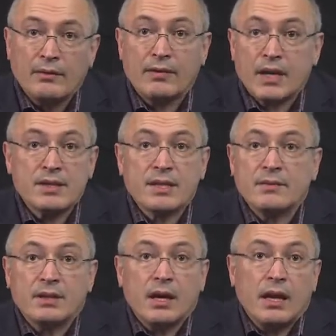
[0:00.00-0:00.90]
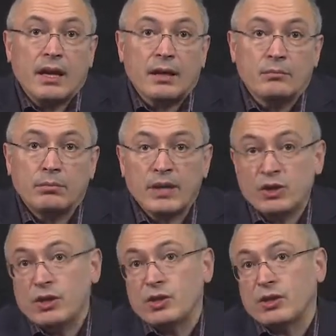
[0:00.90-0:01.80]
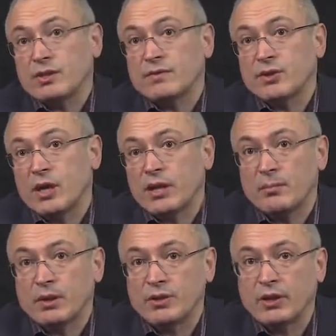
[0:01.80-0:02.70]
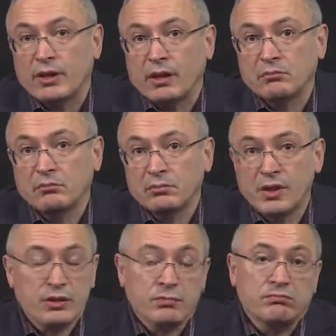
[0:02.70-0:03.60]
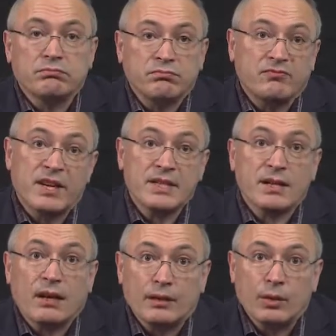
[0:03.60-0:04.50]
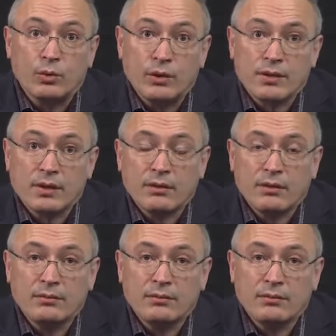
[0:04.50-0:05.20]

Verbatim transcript: Во Франции и в Италии почти чрезвычайное положение. Даже войска на улицах.